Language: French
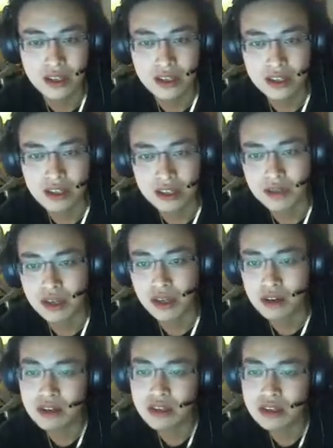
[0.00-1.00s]
Très bien,
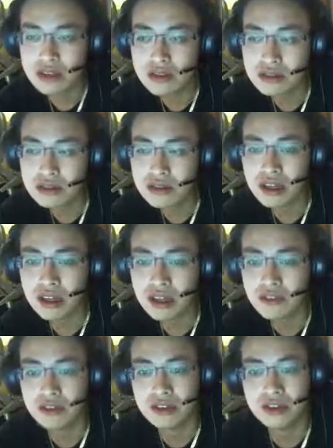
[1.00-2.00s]
alors qu'est-ce que
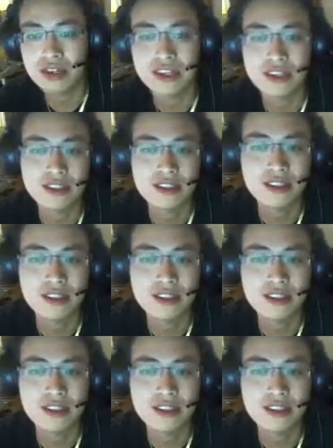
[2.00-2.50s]
Eve Online